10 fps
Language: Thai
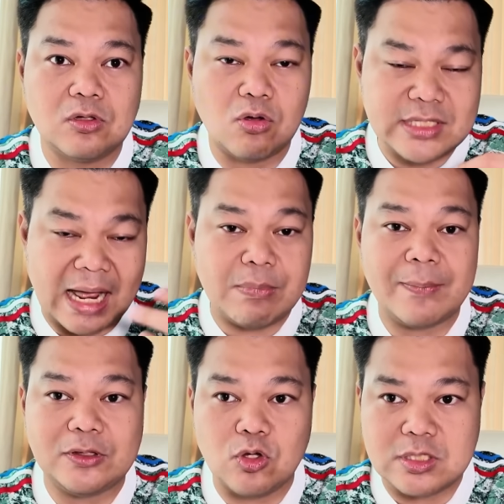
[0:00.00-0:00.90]
ลงสนาม
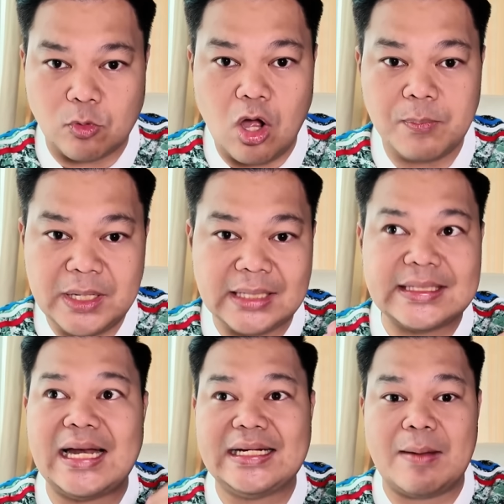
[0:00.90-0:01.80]
มาเป็นตัวสำรองเพื่อ
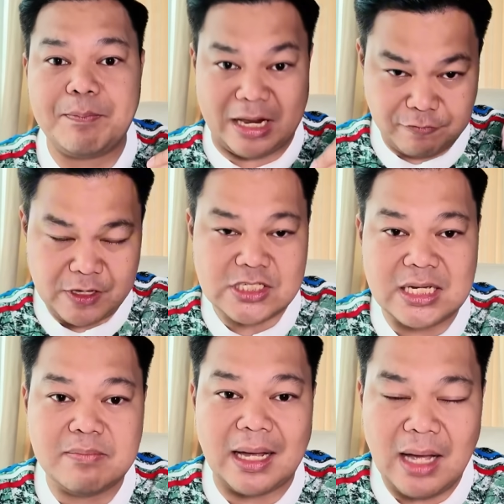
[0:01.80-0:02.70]
ไต่ระดับแมตช์ฟิต
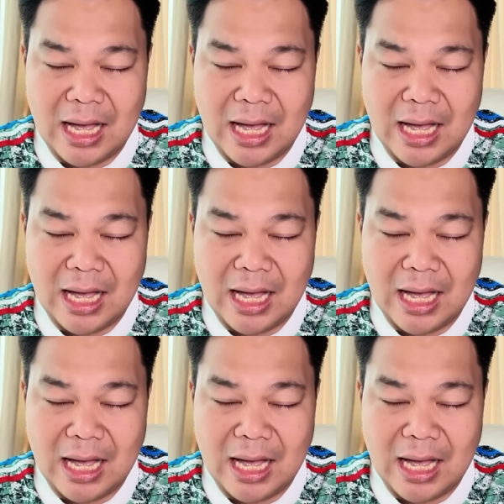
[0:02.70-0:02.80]
ขึ้